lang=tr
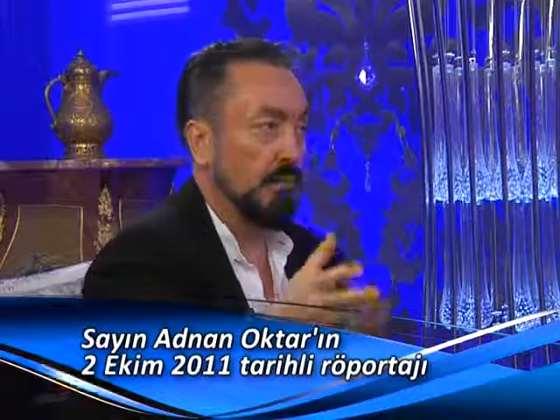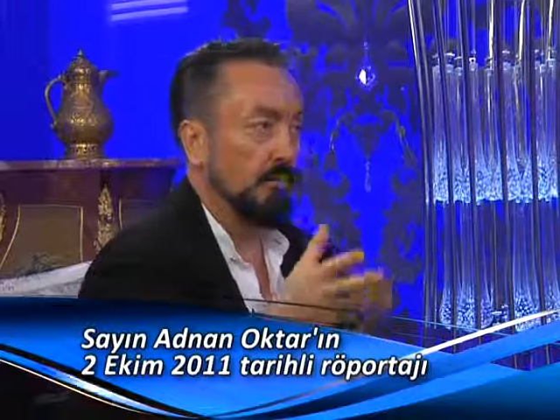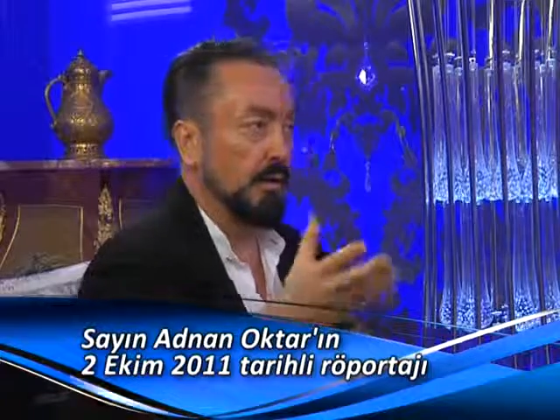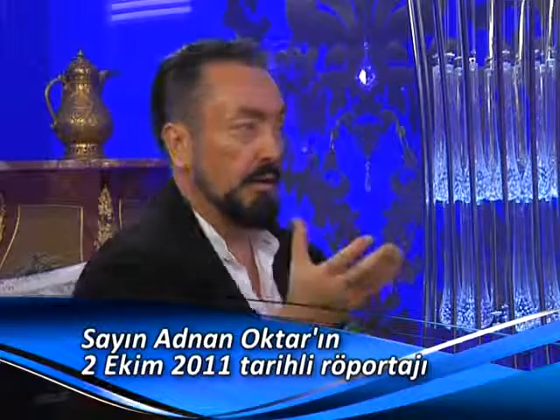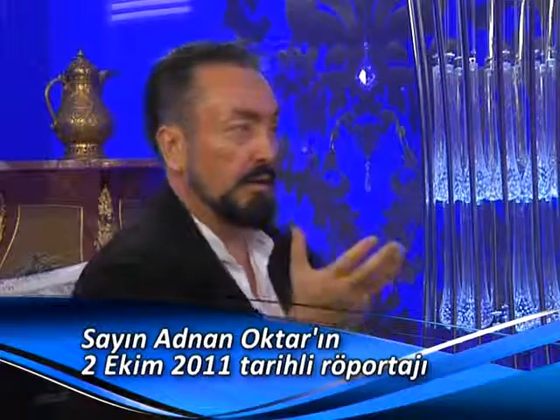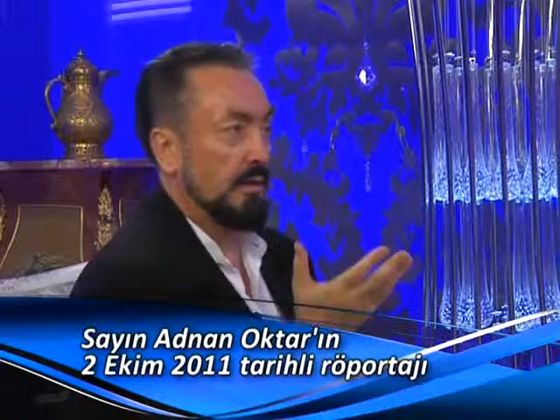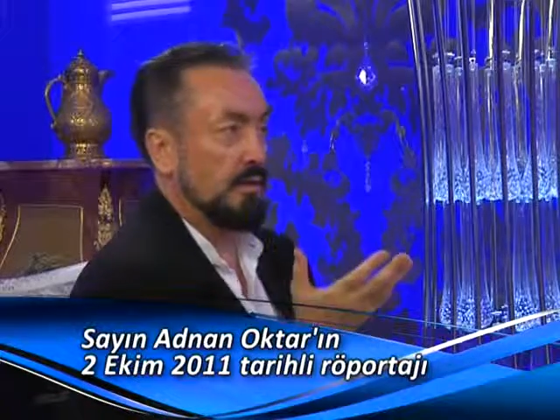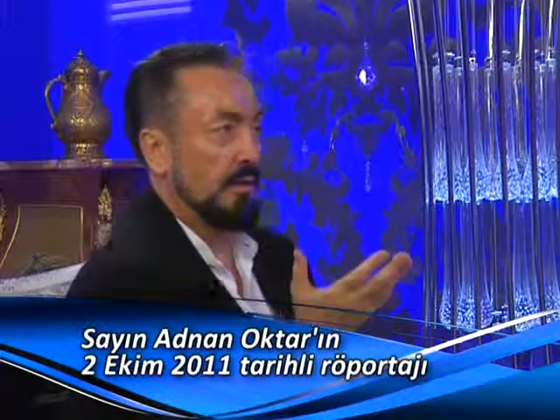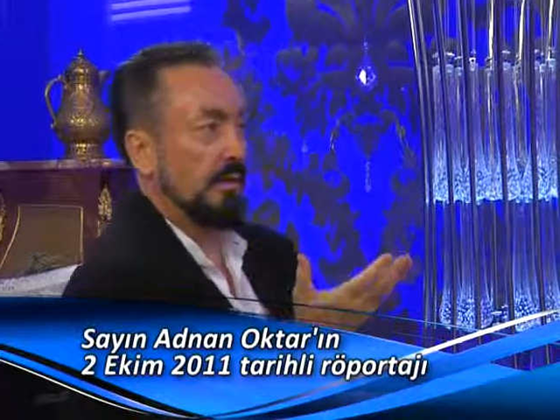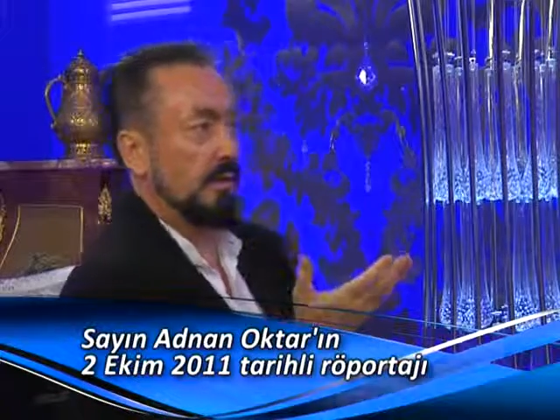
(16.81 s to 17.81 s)
Parasal
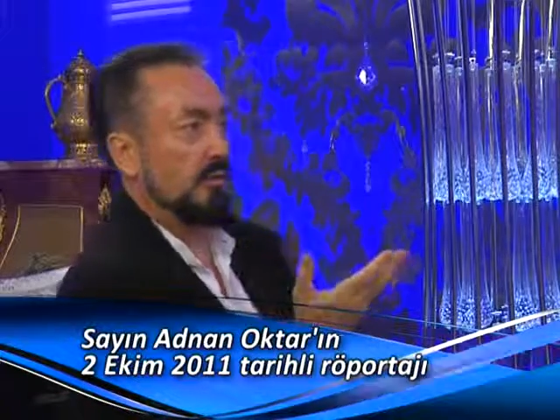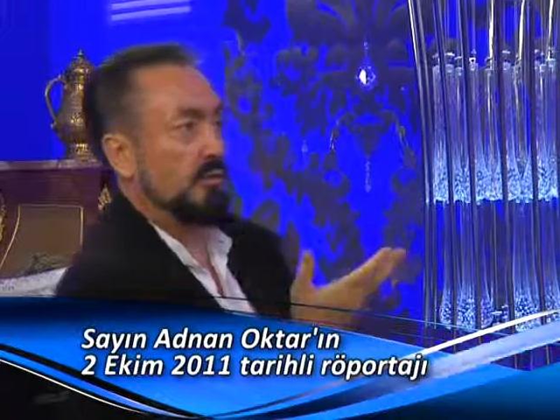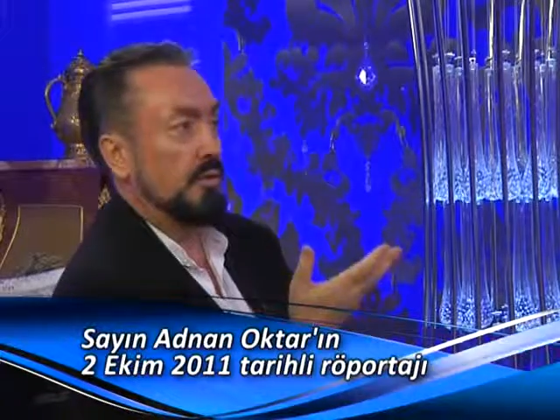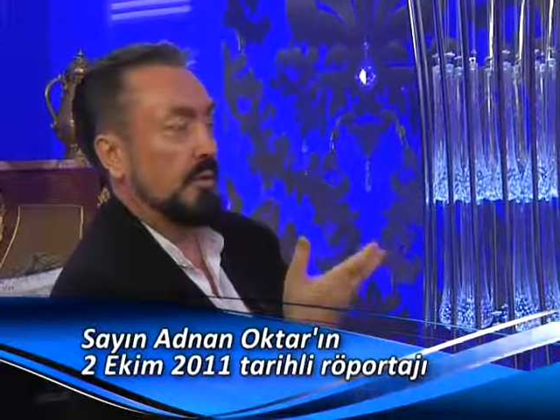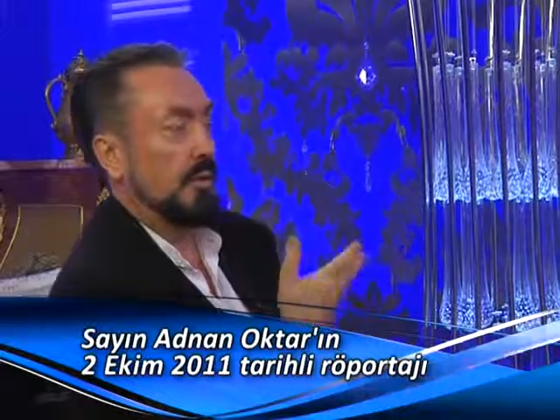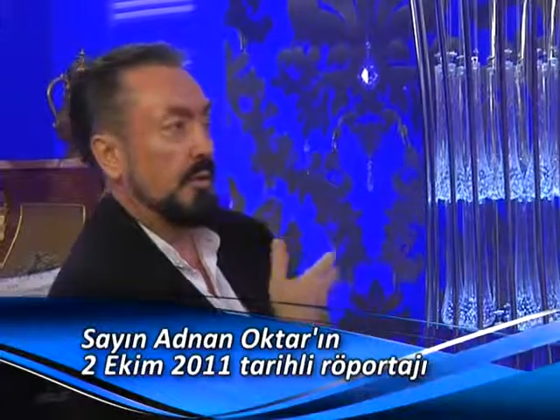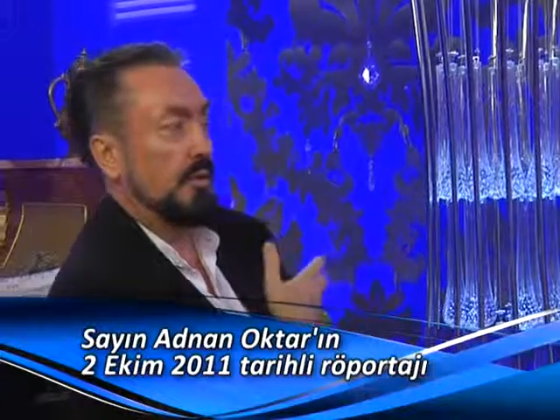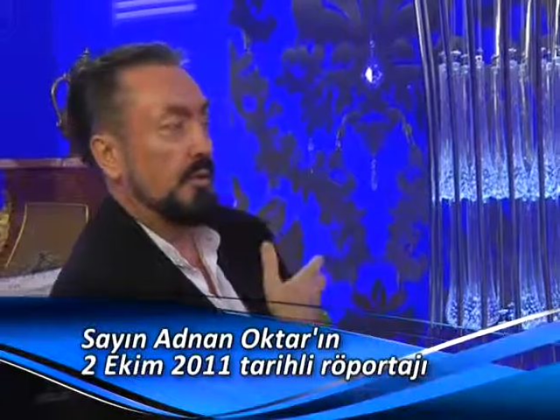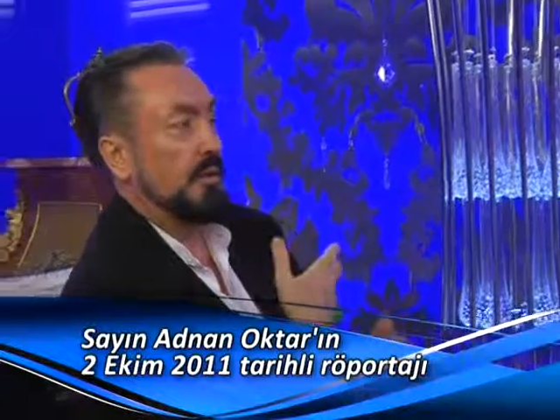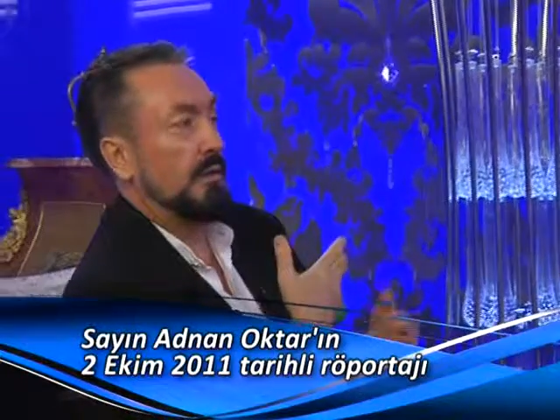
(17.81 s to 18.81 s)
kaynağı şu ana
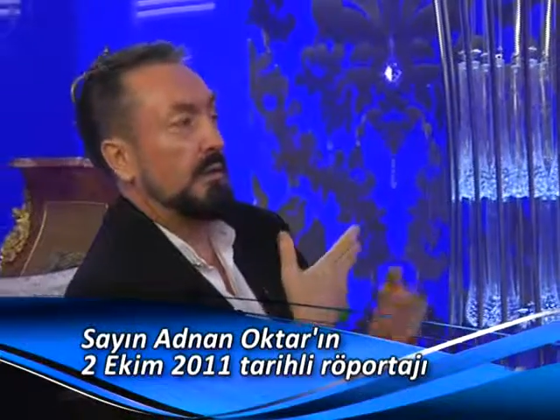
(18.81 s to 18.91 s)
kadar